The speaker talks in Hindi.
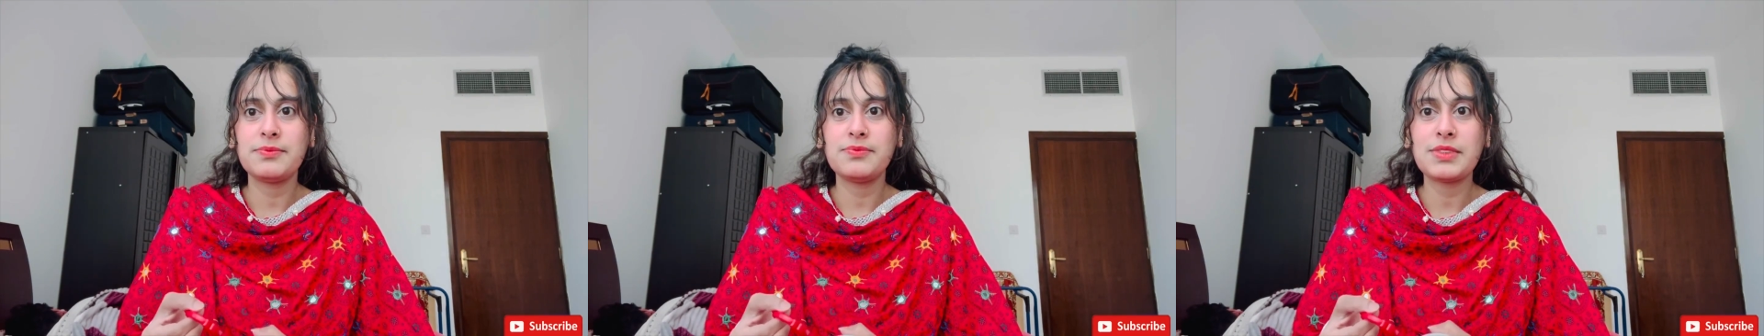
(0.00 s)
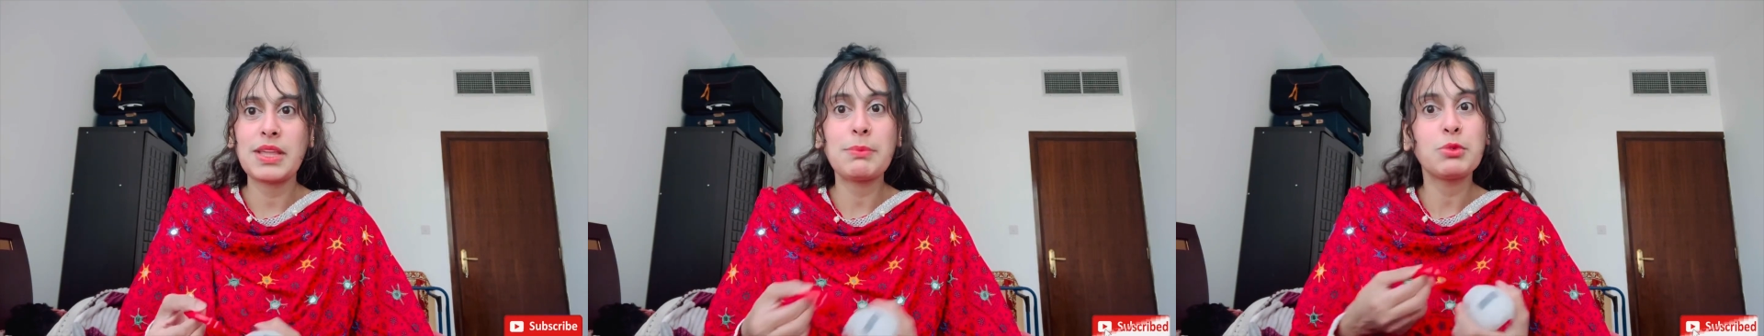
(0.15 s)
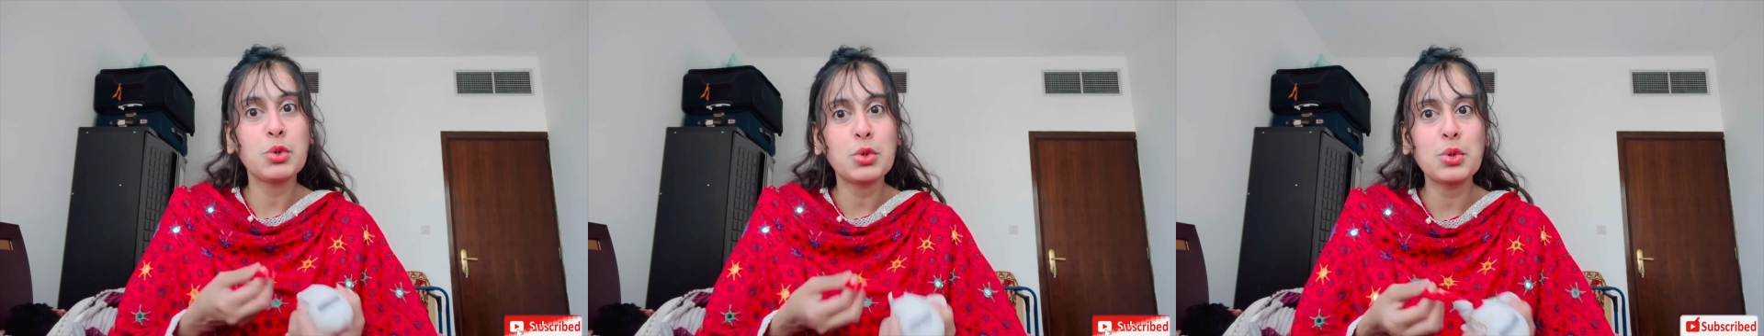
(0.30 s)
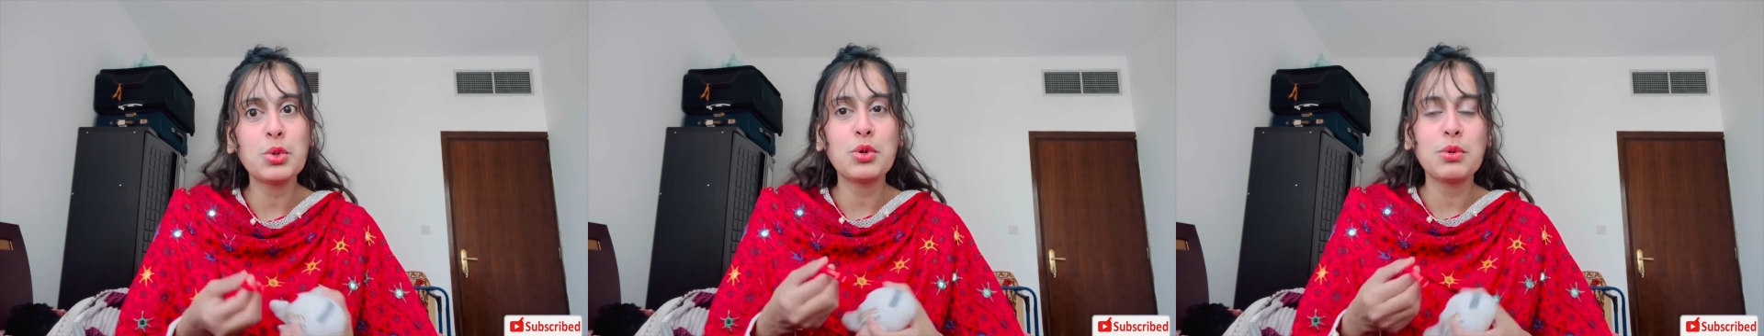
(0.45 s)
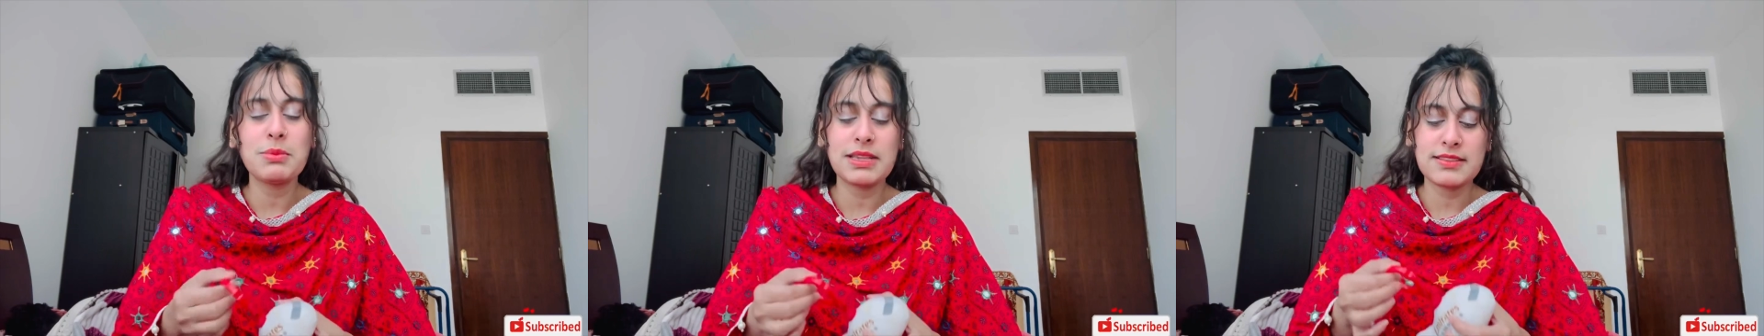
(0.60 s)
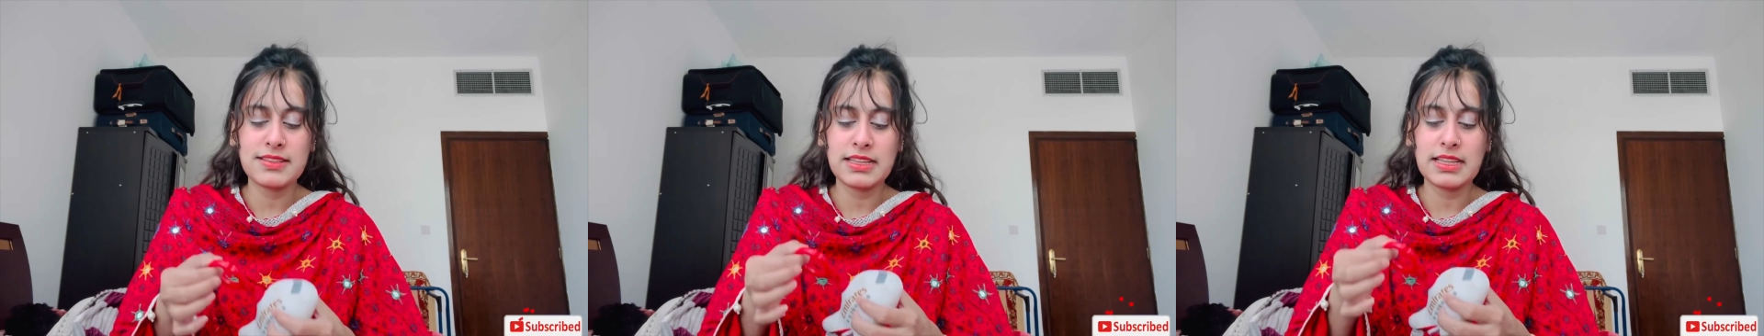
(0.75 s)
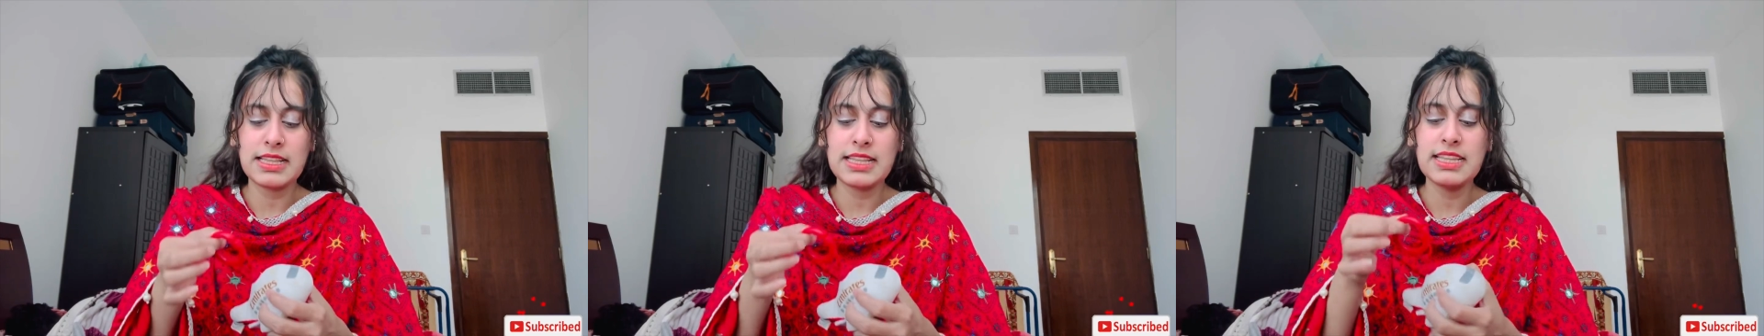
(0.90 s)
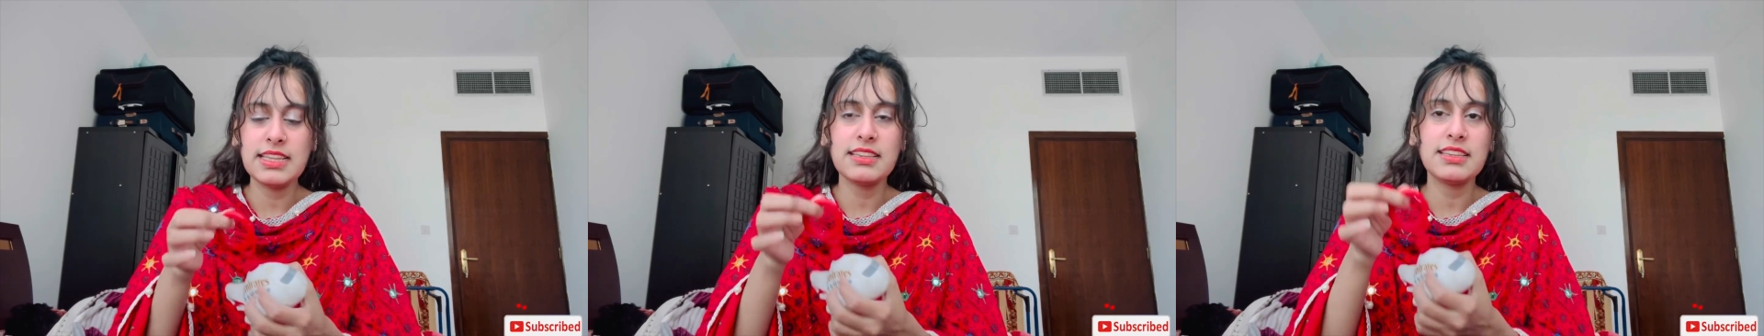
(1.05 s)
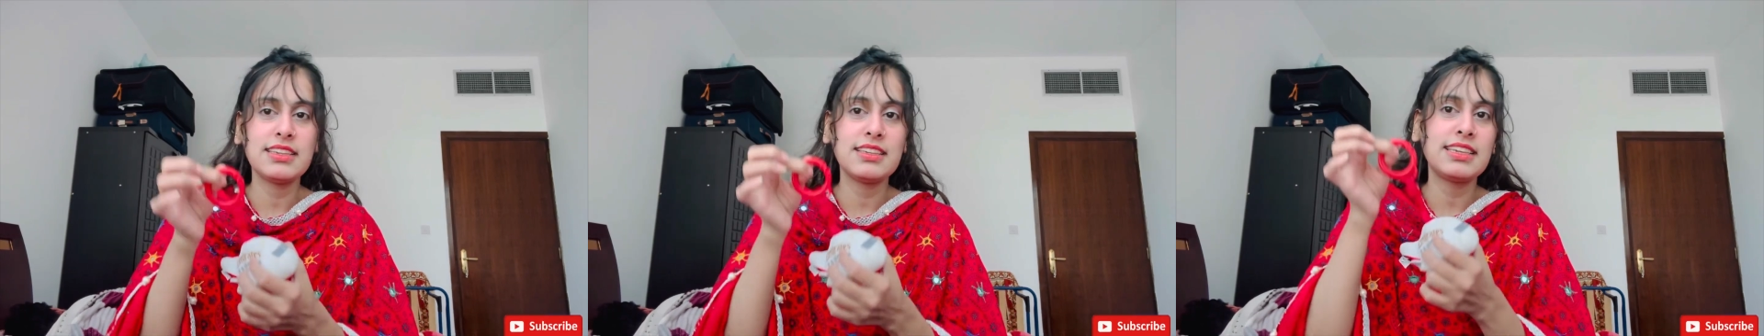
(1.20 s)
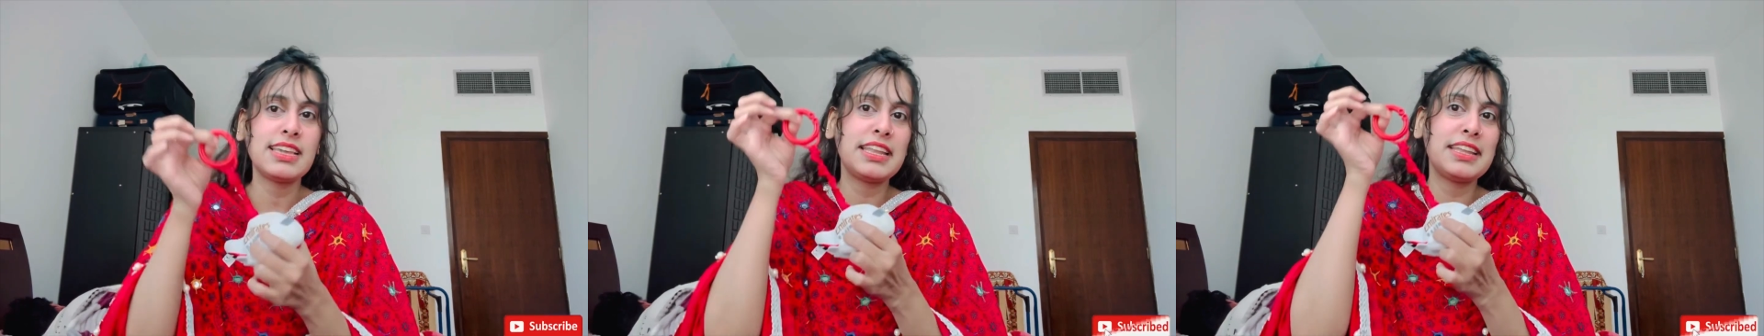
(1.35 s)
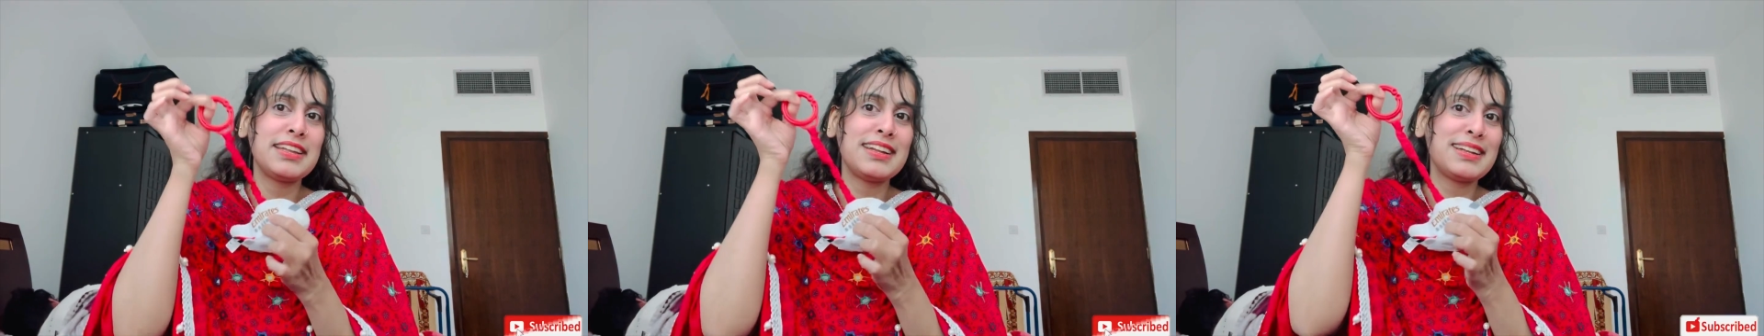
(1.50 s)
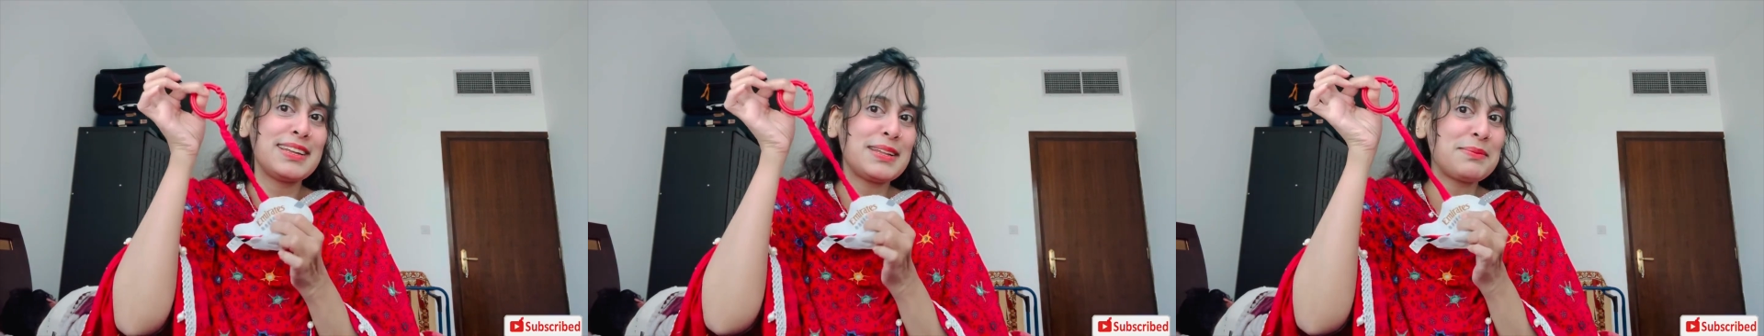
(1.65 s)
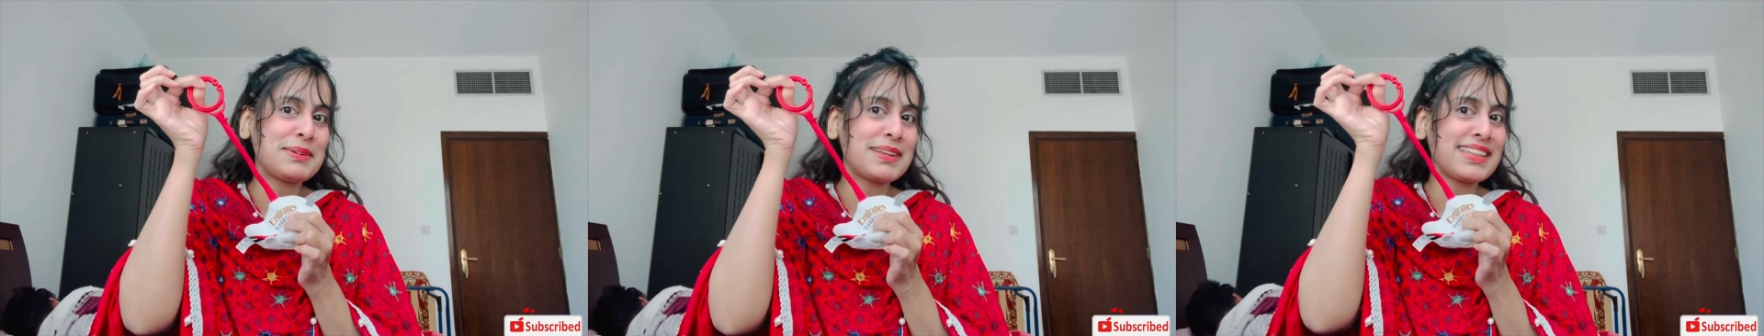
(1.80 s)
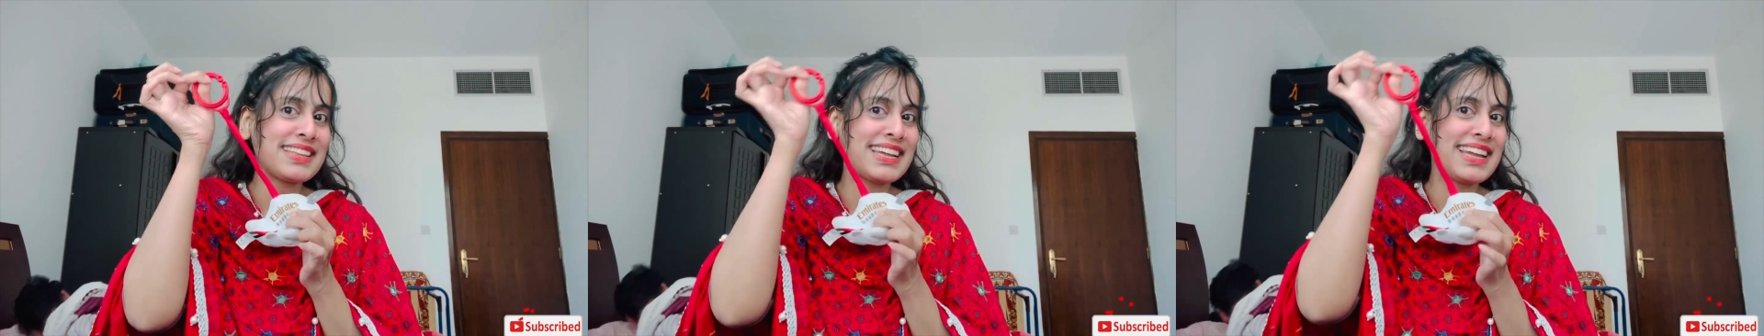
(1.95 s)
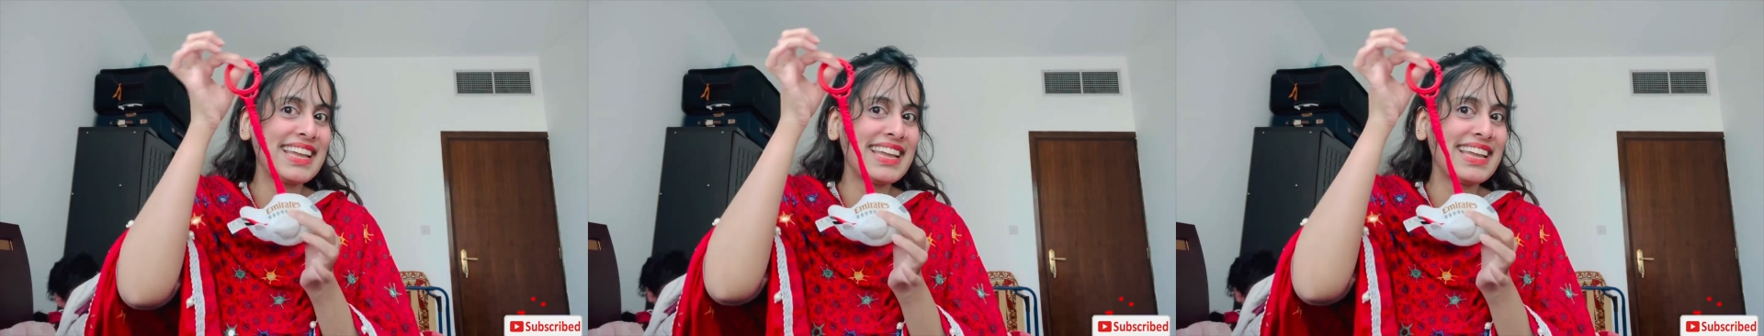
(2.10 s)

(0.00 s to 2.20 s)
हम दोनों को बेसिकली कैरी करना पड़ता